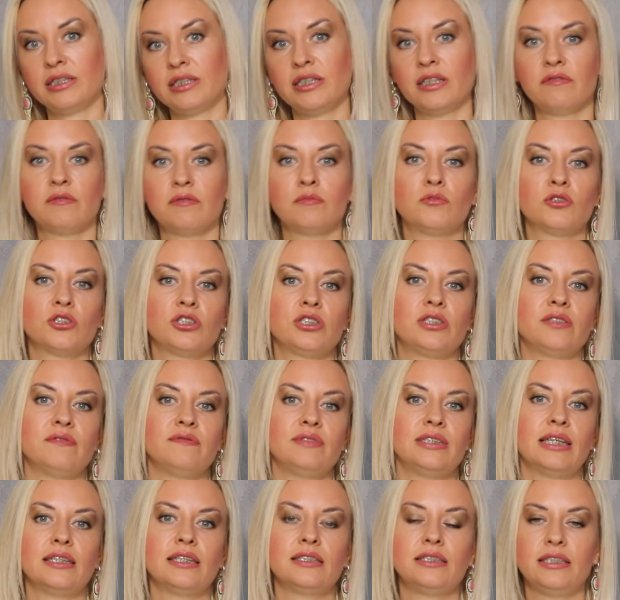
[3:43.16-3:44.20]
где вы можете
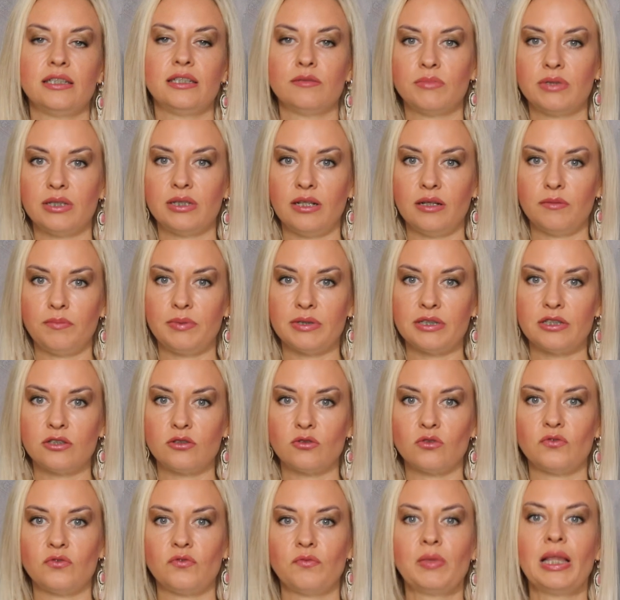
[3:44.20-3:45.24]
взять темы для
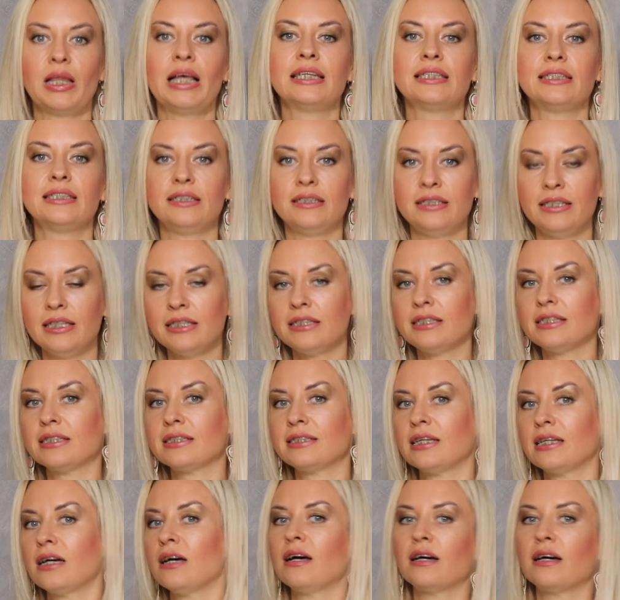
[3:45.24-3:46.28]
постов. Следите
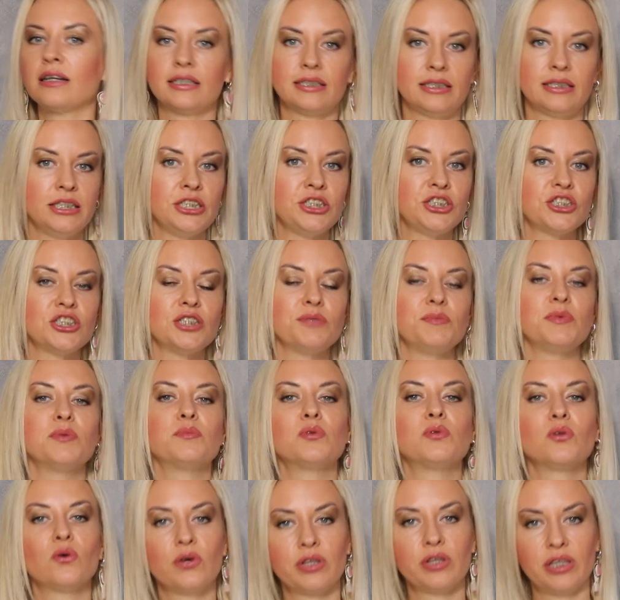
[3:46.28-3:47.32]
за различными
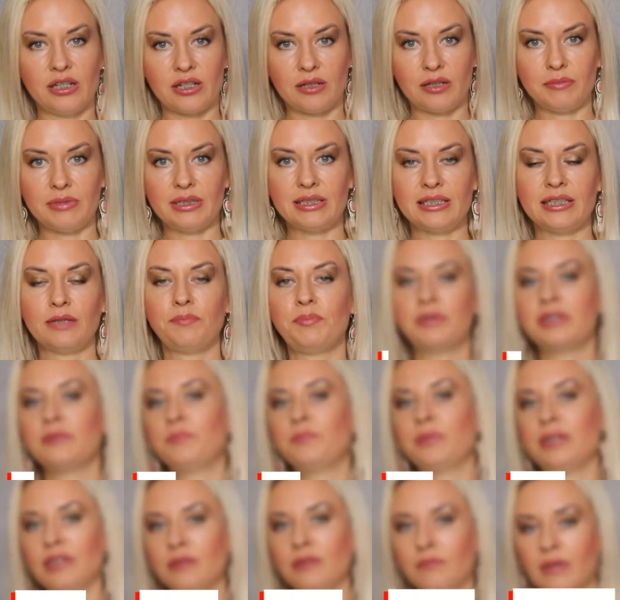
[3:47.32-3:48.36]
блогерами, за
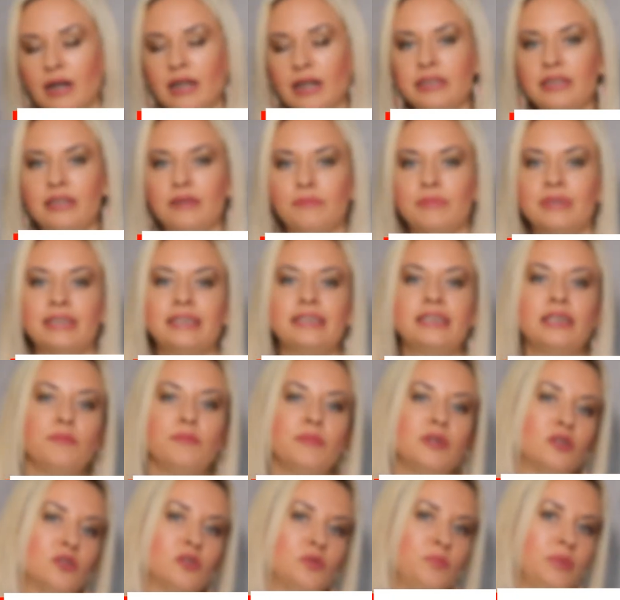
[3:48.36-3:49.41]
предпринимателями, за
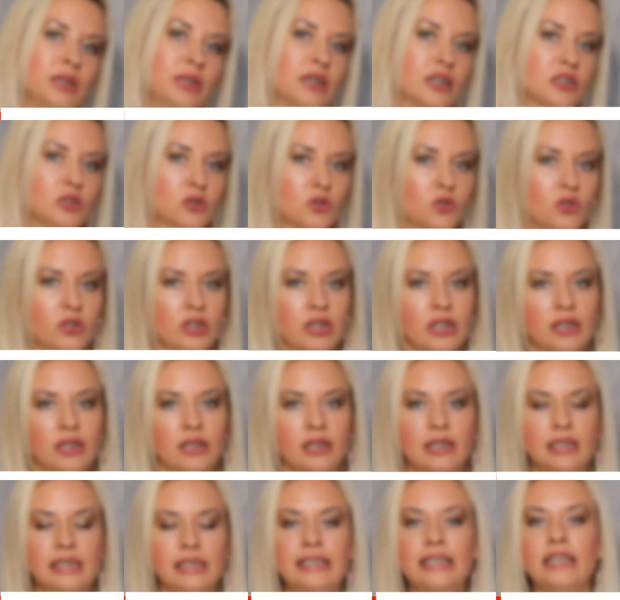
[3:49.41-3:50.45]
теми людьми,
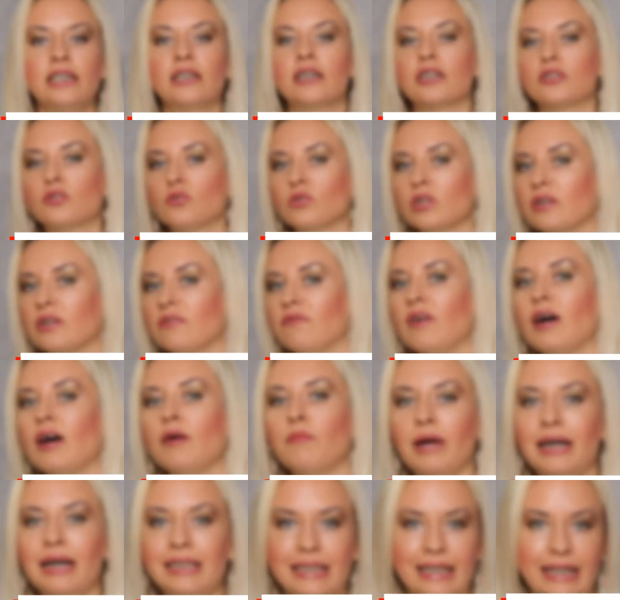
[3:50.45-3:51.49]
которые, идеи которых
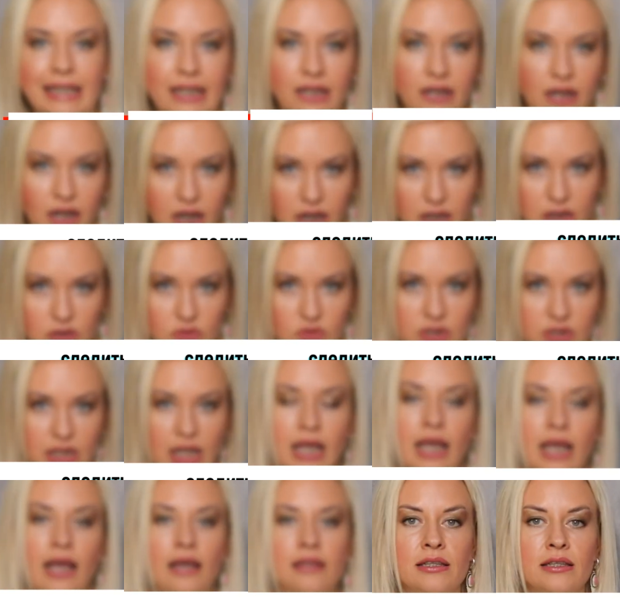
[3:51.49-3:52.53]
вам откликаются.
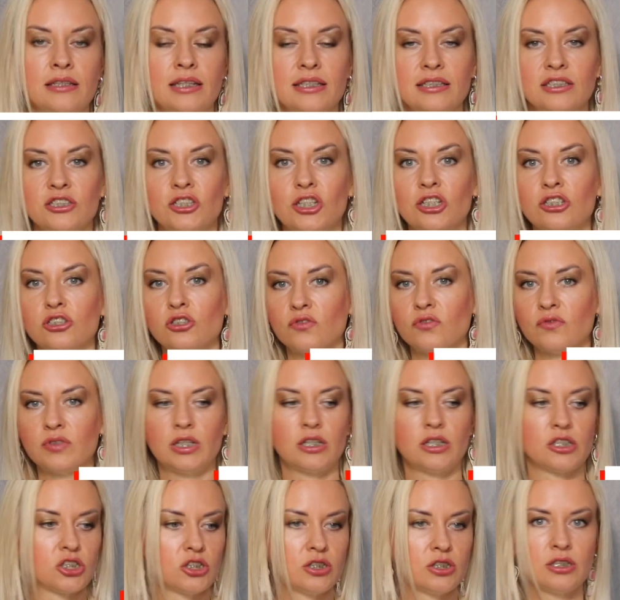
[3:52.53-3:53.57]
Это не означает, что вы
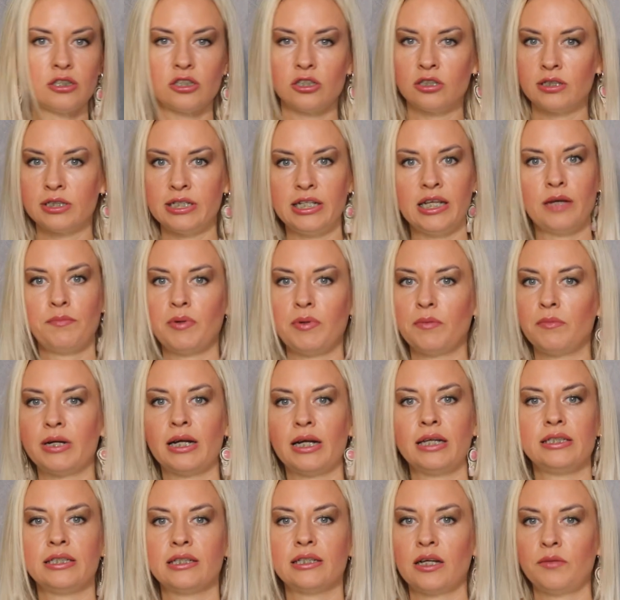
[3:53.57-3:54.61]
должны слепо
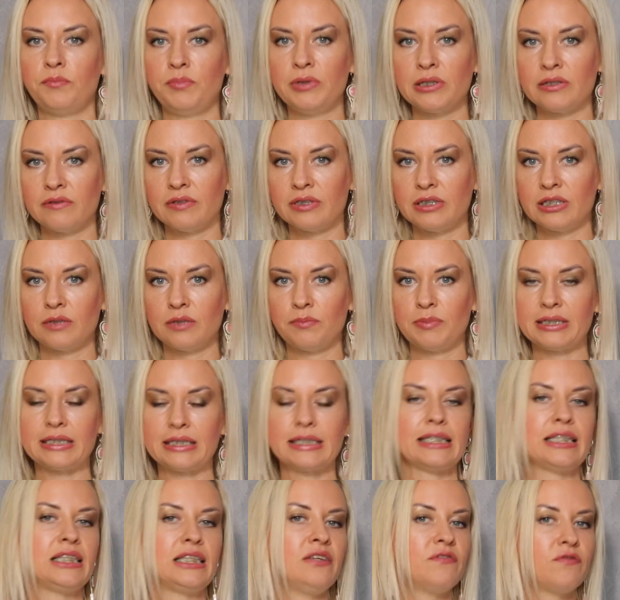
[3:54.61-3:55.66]
брать и копировать их
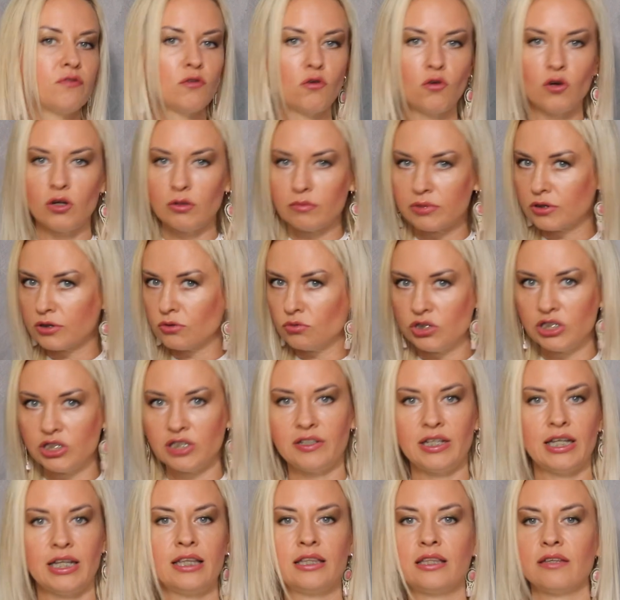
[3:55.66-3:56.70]
посты. Ни в коем
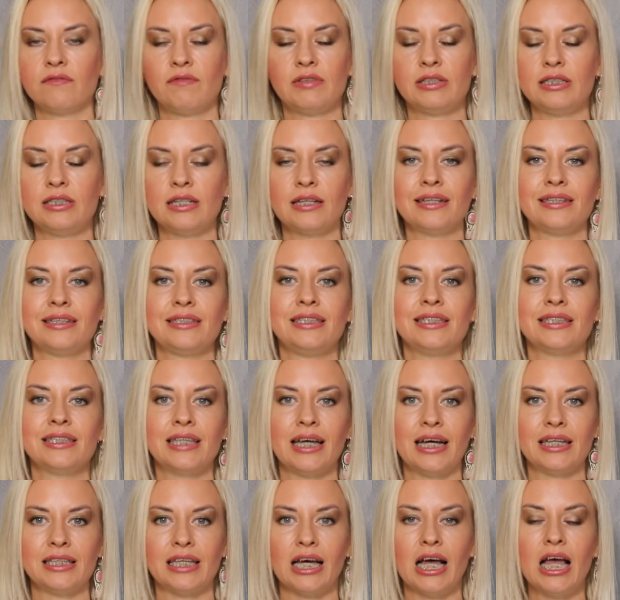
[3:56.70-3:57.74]
случае этого делать не
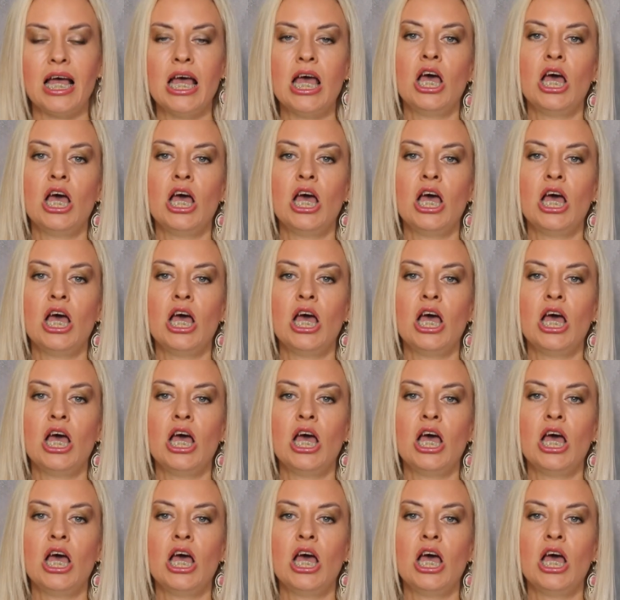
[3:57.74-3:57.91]
надо.